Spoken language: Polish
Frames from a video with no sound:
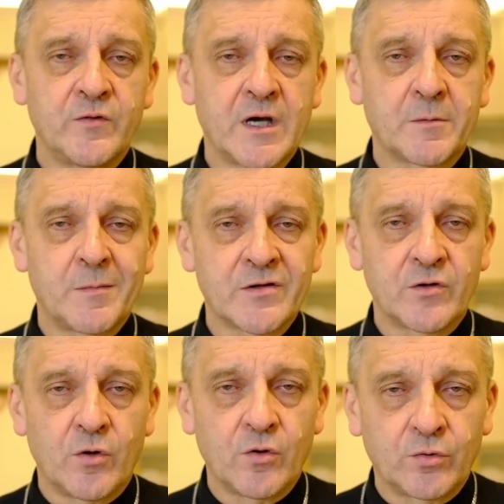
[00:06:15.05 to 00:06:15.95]
jak
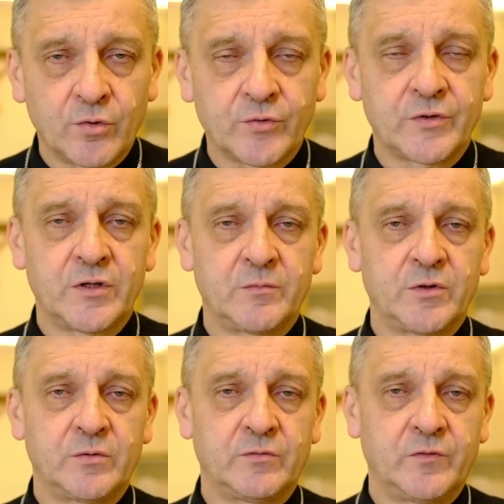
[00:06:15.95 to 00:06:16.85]
bardzo okrutny
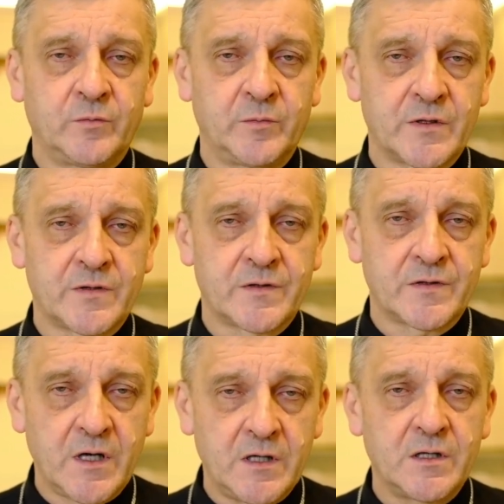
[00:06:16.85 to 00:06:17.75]
był wobec
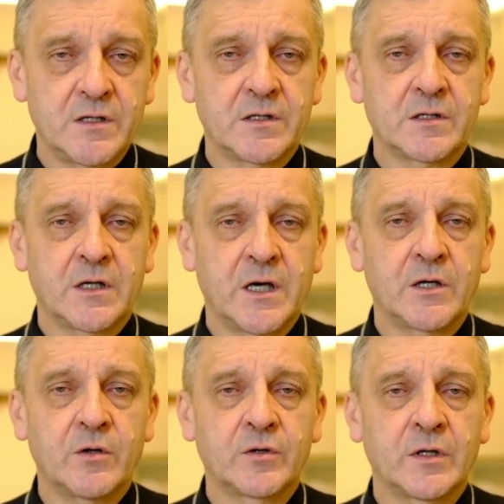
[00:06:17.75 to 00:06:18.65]
innych
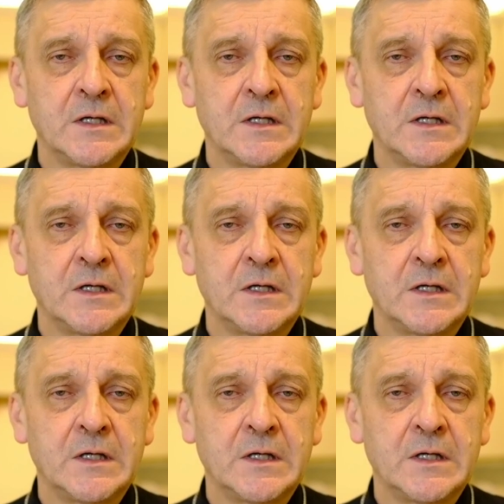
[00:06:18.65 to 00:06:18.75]
Herod,